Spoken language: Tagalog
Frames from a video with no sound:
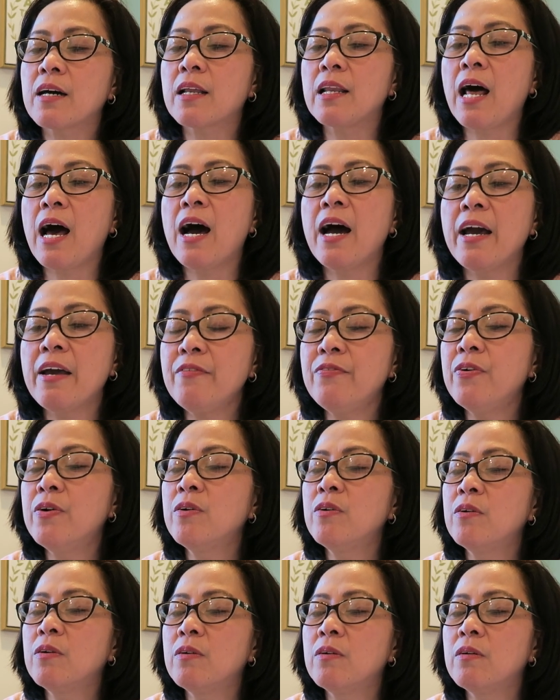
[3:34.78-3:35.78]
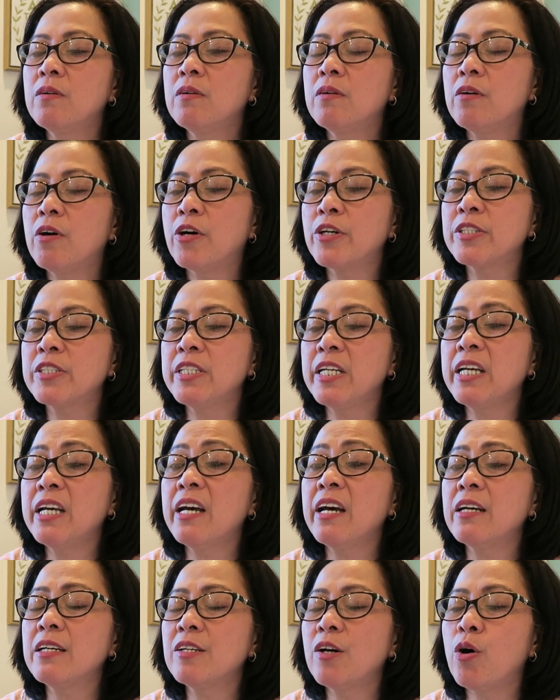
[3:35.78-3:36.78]
Clive or,
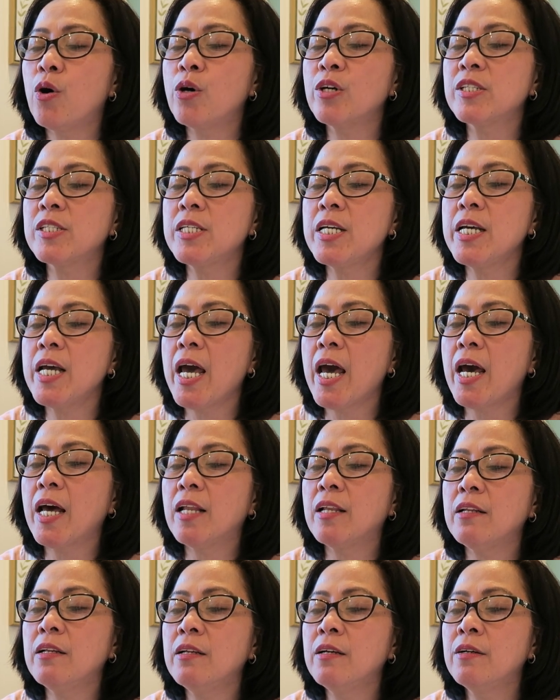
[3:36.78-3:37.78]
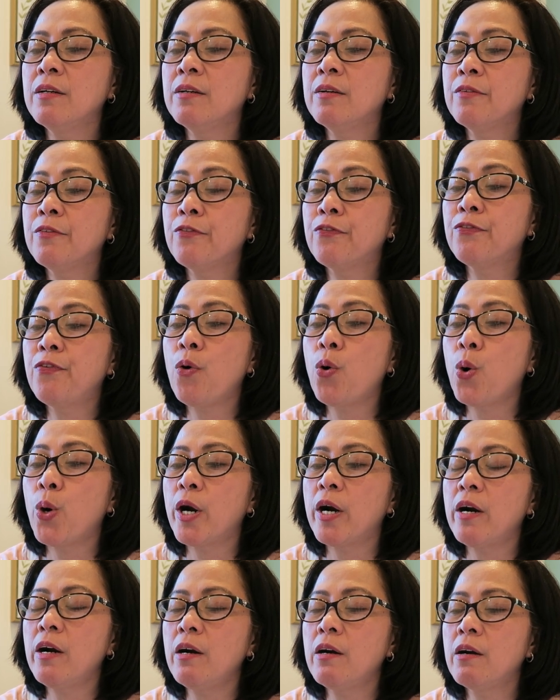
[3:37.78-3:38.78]
C or
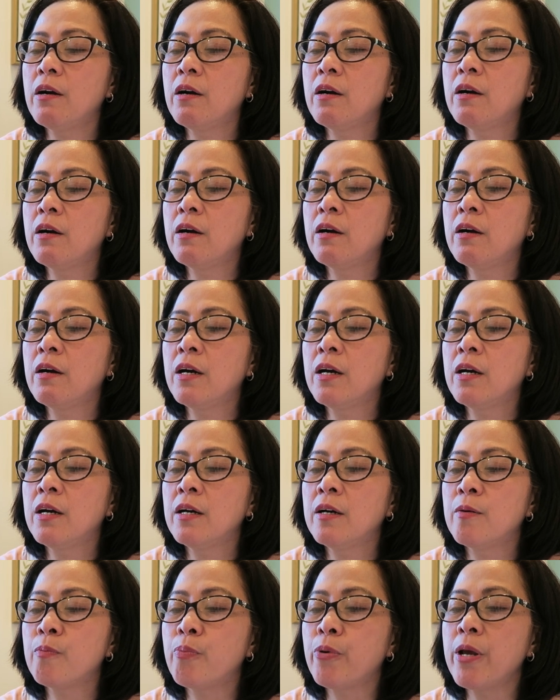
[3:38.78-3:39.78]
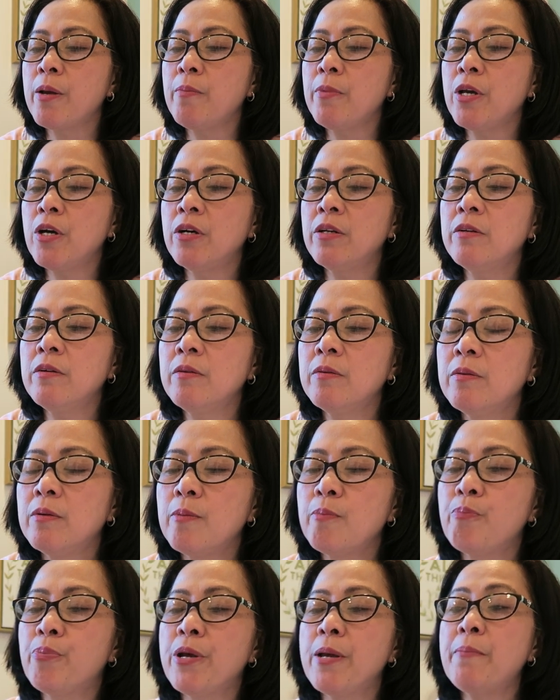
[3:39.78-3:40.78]
CL4 Premium
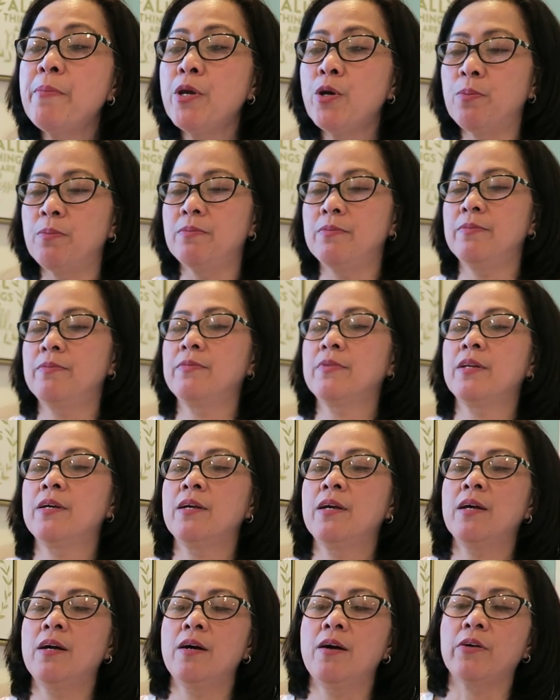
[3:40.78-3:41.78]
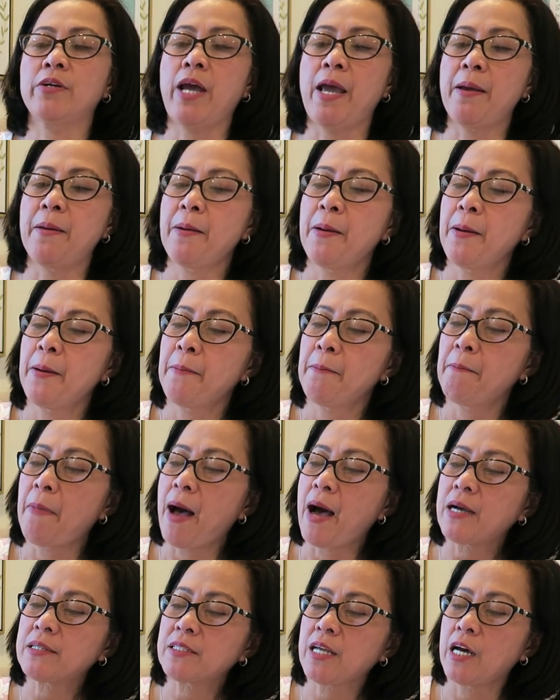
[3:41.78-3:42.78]
Premium. Okay.
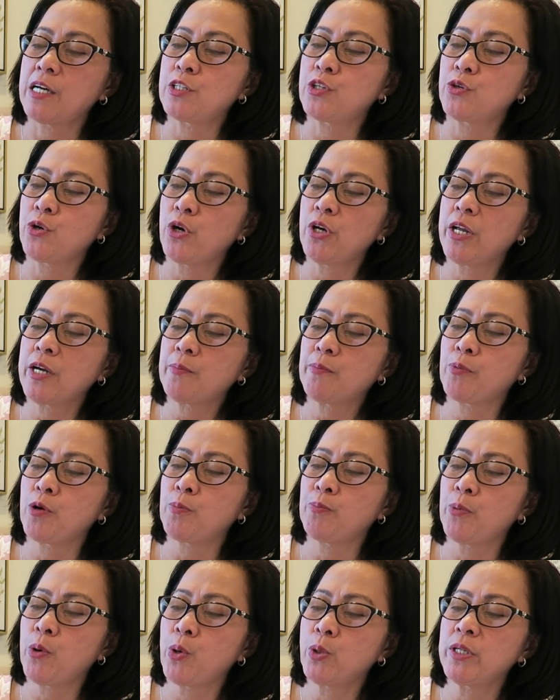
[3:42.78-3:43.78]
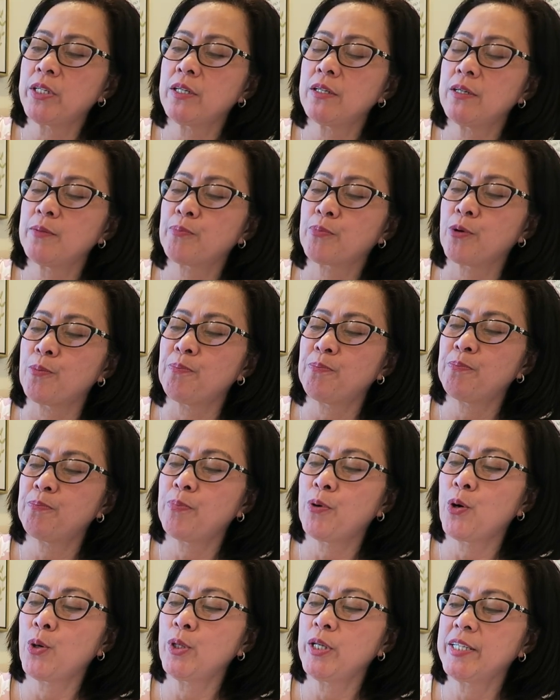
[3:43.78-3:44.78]
Max Hydraulic Propol
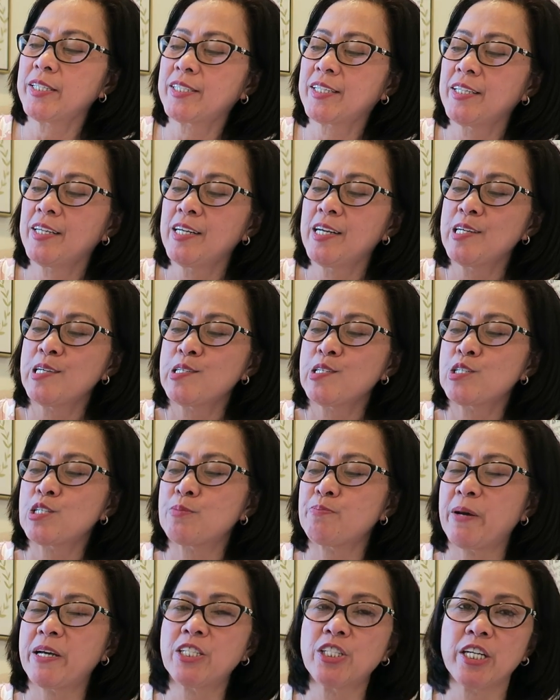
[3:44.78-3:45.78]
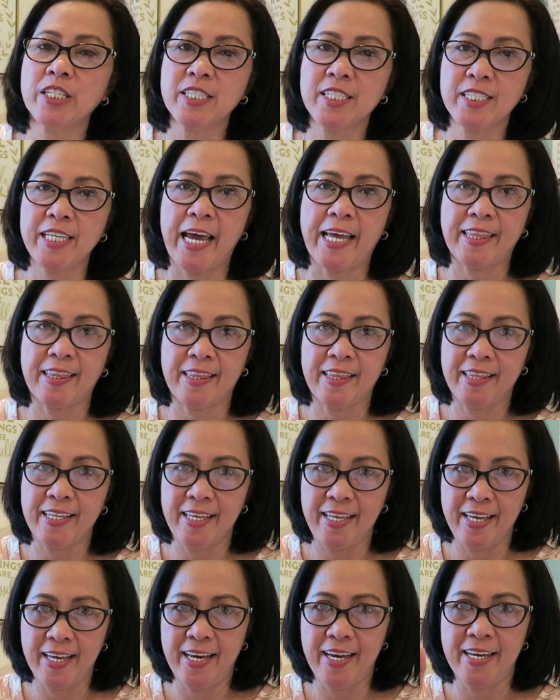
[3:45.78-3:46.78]
Propolis Special Set.
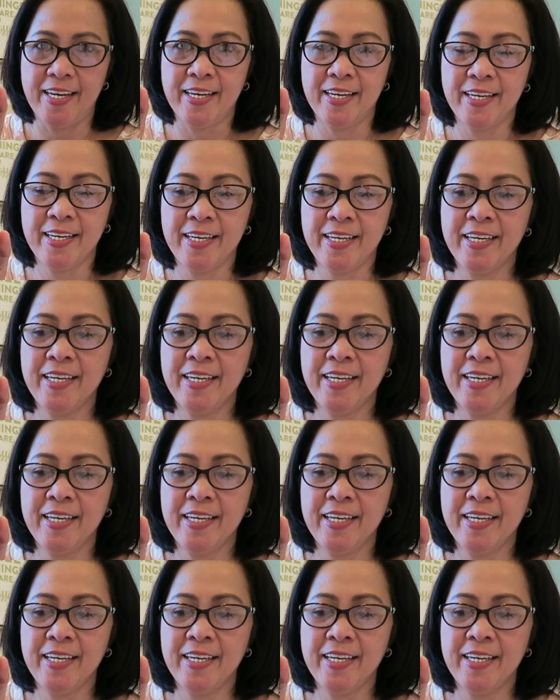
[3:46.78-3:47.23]
Yan.